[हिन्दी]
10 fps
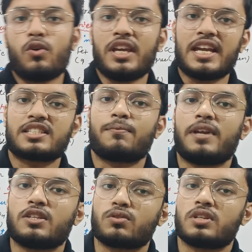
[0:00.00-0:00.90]
है कोई एक
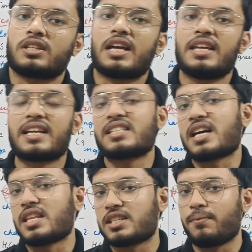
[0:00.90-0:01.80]
सब्सटेंस हो सकता है एक
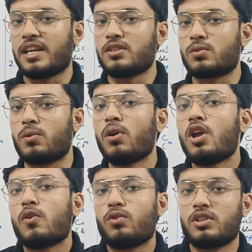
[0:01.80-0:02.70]
से ज्यादा सब्सटेंस हो
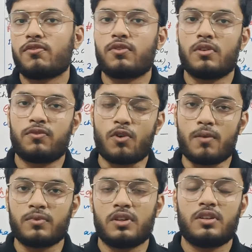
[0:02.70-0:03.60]
वो जब
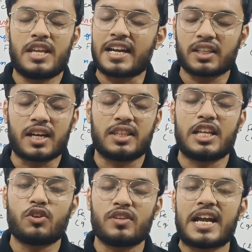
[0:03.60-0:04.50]
फॉर्म रिएक्ट
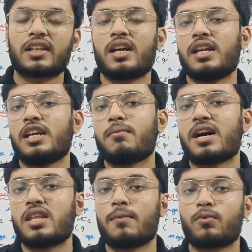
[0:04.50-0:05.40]
करते हैं तो रिएक्ट करने के
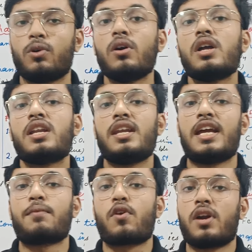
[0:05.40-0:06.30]
बाद आपको
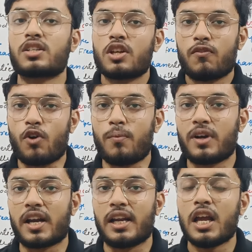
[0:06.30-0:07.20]
नए प्रोडक्ट्स
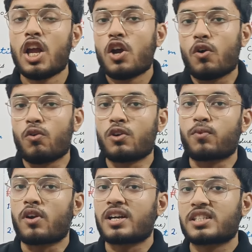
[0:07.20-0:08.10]
फॉर्म कर रहे हैं
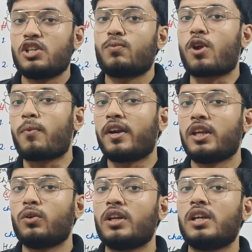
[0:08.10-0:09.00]
उन प्रोडक्ट्स की जो
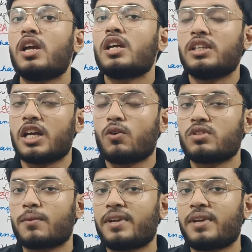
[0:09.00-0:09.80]
प्रॉपर्टी होगी या उन